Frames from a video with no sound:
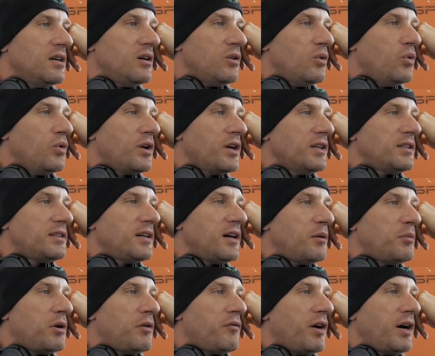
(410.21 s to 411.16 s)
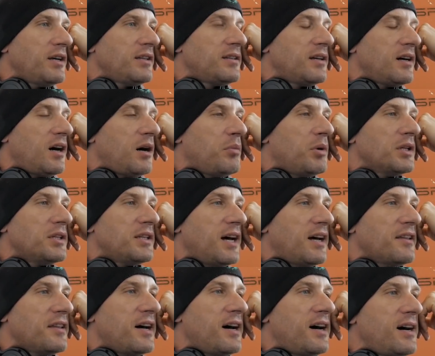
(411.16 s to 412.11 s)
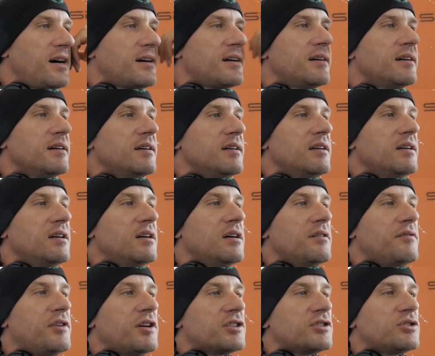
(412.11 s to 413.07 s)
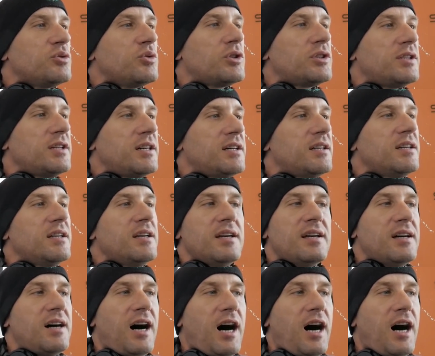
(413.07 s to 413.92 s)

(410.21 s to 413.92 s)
und geht aber weiter. Aber danach versucht er,